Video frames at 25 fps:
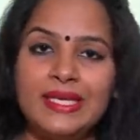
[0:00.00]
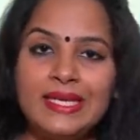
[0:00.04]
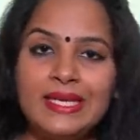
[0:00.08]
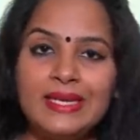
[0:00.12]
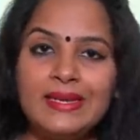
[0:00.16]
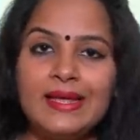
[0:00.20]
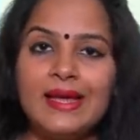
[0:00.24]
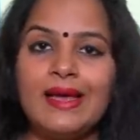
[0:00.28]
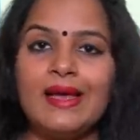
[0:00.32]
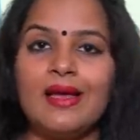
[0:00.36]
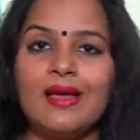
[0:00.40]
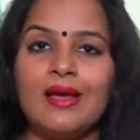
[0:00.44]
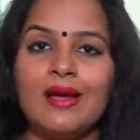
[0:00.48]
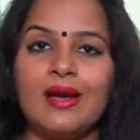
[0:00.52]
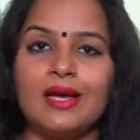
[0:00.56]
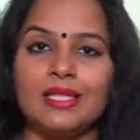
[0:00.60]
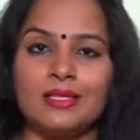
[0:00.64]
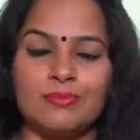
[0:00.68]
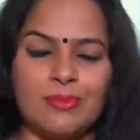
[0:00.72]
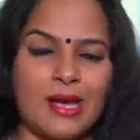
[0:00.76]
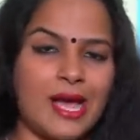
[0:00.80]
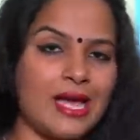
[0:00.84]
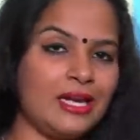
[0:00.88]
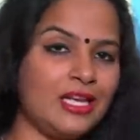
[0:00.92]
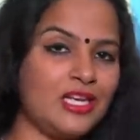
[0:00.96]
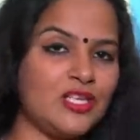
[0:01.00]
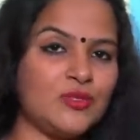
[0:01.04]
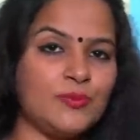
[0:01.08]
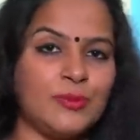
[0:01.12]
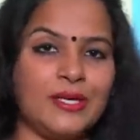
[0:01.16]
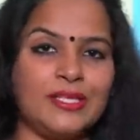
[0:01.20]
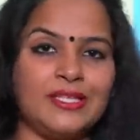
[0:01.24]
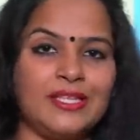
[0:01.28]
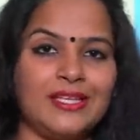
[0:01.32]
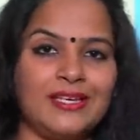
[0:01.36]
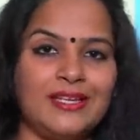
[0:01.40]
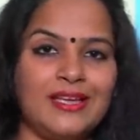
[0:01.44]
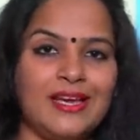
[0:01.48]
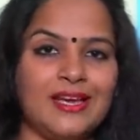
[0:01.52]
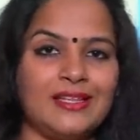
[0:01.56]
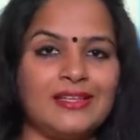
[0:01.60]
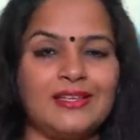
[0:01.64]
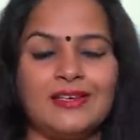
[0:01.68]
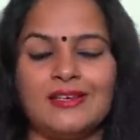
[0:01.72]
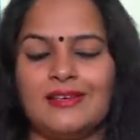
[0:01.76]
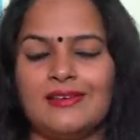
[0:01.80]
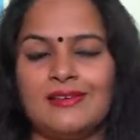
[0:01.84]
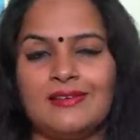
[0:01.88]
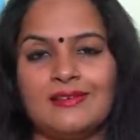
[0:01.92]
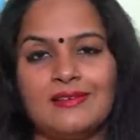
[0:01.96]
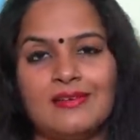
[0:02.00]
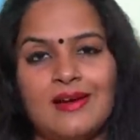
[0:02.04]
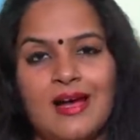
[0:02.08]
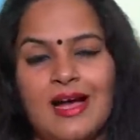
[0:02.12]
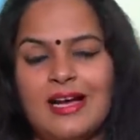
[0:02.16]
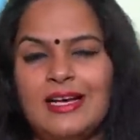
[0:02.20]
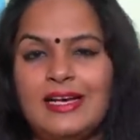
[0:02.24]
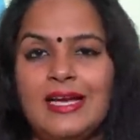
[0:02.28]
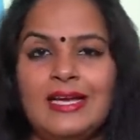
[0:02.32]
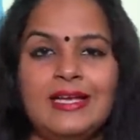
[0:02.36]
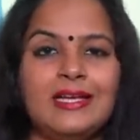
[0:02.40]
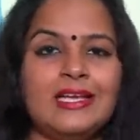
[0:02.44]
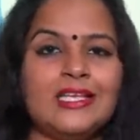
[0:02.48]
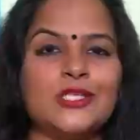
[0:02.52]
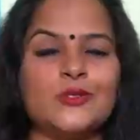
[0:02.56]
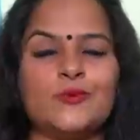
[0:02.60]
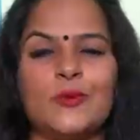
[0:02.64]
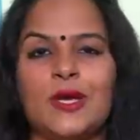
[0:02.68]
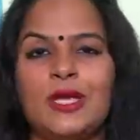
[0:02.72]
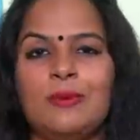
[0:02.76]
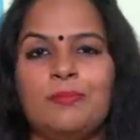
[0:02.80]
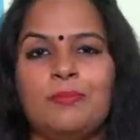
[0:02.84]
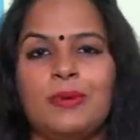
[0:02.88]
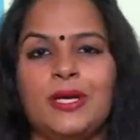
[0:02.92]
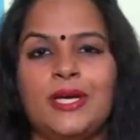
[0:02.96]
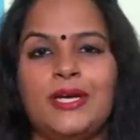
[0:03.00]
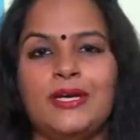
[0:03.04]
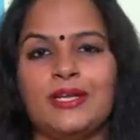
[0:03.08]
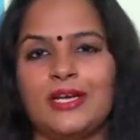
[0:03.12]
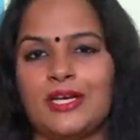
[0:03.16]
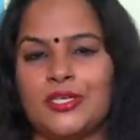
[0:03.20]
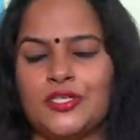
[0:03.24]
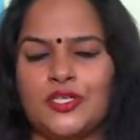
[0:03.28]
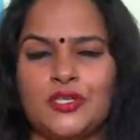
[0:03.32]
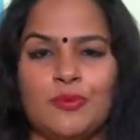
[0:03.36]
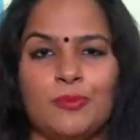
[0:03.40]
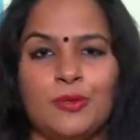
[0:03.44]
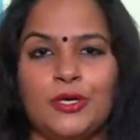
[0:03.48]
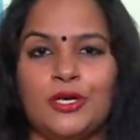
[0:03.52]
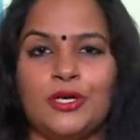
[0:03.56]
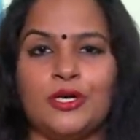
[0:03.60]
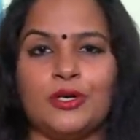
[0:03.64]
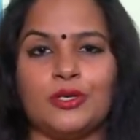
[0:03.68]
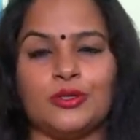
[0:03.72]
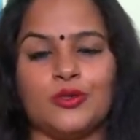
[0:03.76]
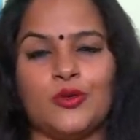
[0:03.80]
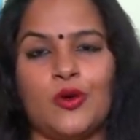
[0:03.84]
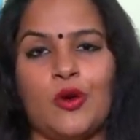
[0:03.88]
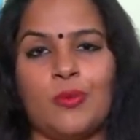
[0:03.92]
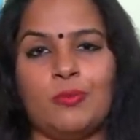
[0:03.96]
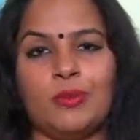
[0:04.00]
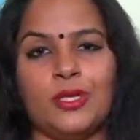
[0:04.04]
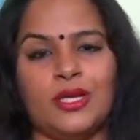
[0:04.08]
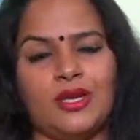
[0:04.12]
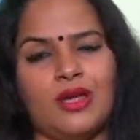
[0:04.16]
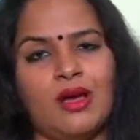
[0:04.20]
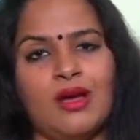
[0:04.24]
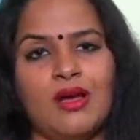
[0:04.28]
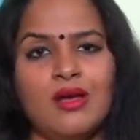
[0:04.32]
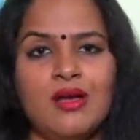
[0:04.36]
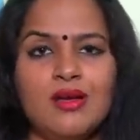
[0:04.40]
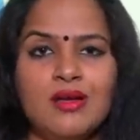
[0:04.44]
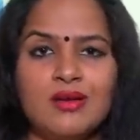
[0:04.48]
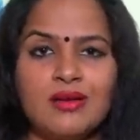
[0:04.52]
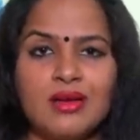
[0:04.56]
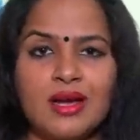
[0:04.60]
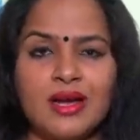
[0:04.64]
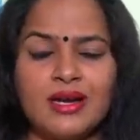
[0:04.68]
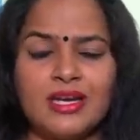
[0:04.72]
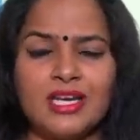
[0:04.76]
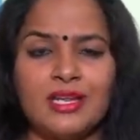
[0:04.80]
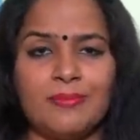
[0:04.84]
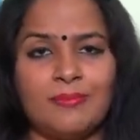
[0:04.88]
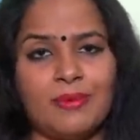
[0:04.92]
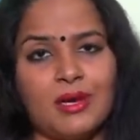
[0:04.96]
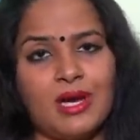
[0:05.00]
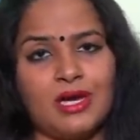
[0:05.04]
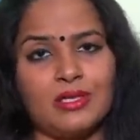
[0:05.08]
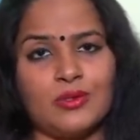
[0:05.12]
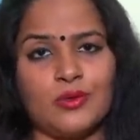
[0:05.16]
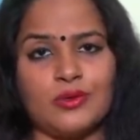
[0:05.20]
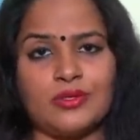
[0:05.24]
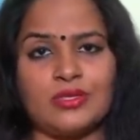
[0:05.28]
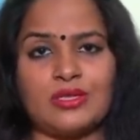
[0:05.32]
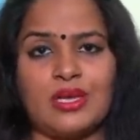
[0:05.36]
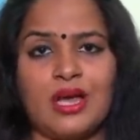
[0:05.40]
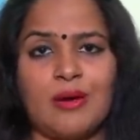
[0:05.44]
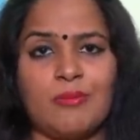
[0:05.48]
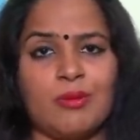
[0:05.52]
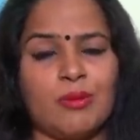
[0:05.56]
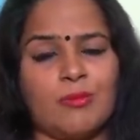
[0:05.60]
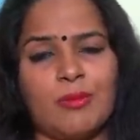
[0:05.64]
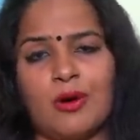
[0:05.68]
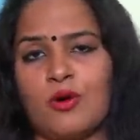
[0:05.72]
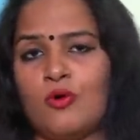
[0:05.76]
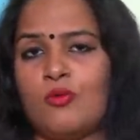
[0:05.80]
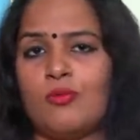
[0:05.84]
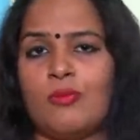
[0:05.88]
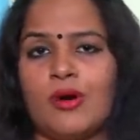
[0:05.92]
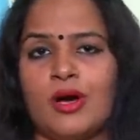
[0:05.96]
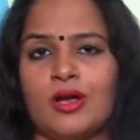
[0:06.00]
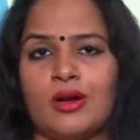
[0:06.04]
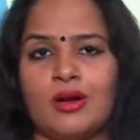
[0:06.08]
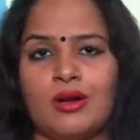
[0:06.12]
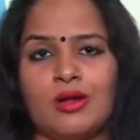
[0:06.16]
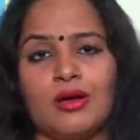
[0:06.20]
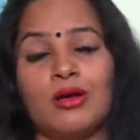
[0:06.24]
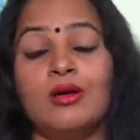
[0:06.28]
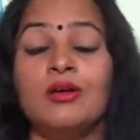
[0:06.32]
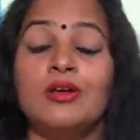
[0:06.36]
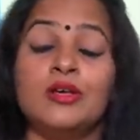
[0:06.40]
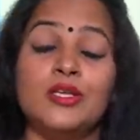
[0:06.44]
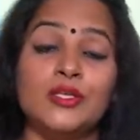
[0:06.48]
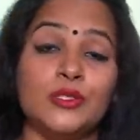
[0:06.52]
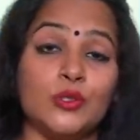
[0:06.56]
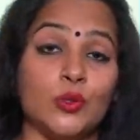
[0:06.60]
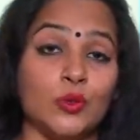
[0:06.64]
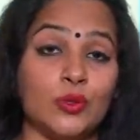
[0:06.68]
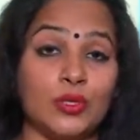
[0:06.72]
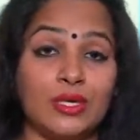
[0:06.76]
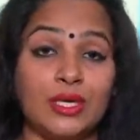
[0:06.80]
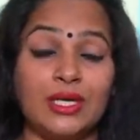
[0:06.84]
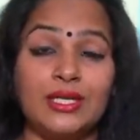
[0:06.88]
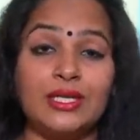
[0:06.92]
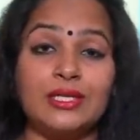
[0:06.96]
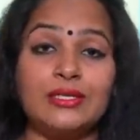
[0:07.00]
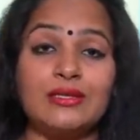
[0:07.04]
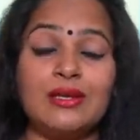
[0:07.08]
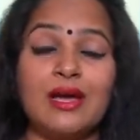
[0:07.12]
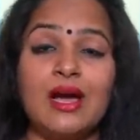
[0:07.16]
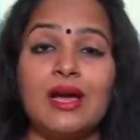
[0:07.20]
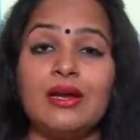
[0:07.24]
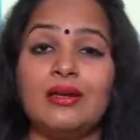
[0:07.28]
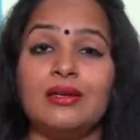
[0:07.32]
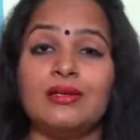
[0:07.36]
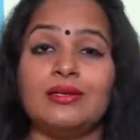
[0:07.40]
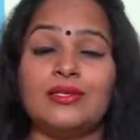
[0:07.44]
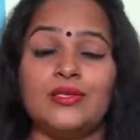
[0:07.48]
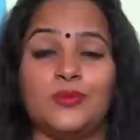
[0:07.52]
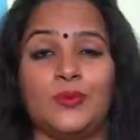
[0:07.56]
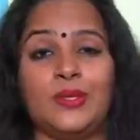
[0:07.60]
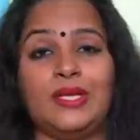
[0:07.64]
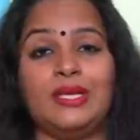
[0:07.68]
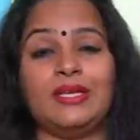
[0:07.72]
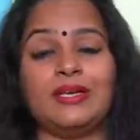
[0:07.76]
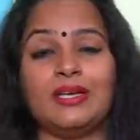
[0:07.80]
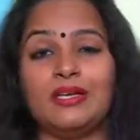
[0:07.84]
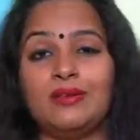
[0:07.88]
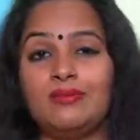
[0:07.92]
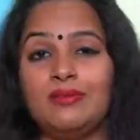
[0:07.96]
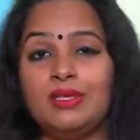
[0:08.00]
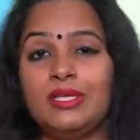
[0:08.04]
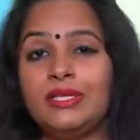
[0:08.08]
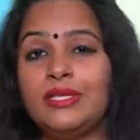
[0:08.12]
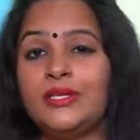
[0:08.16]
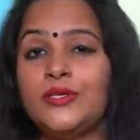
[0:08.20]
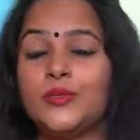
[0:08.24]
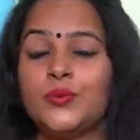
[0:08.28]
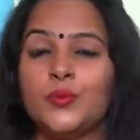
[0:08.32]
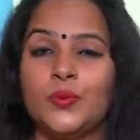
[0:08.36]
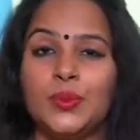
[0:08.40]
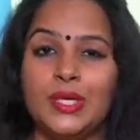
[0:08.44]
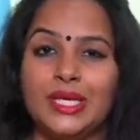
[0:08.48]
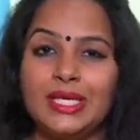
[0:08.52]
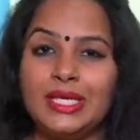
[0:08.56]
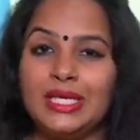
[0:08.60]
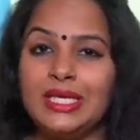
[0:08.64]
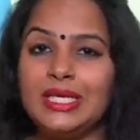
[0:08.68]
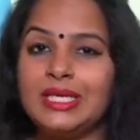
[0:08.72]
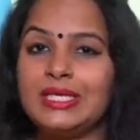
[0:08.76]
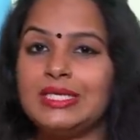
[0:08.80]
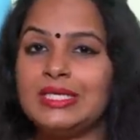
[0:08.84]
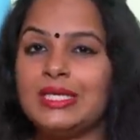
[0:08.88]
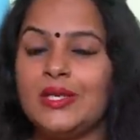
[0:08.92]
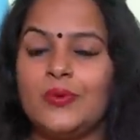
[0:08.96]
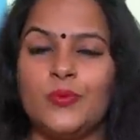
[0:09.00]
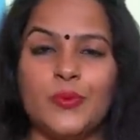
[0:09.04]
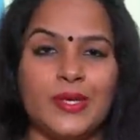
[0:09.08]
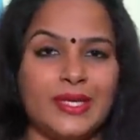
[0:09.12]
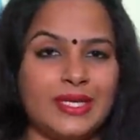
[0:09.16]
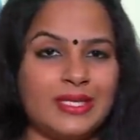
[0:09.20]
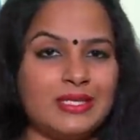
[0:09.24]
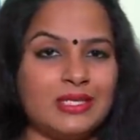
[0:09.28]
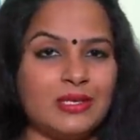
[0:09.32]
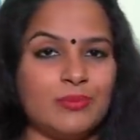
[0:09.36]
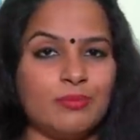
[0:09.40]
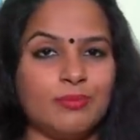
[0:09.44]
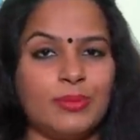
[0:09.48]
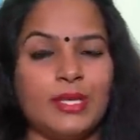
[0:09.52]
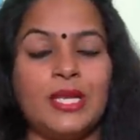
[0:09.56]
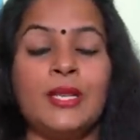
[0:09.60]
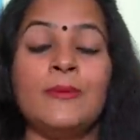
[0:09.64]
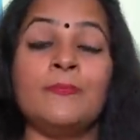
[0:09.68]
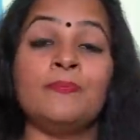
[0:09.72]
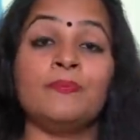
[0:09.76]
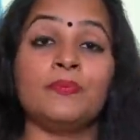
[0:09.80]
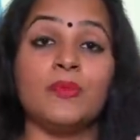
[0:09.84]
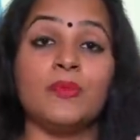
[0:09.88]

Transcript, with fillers: இல்லை அதை மேனேஜ் பண்ண தெரியாது அங்கே எங்கே ஸ்வைப் பண்ணிவிட்டு கஷ்டப்பட்டுட்டு இருந்தோம் அப்படின்னா கண்டிப்பாக அது ஒரு சாபமாகவும் மாறலாம் ஸோ கிரெடிட் கார்டு இஸ் வெரி கன்வீனியன்ட் வெரி ஈஸி வெரி சிம்பிள்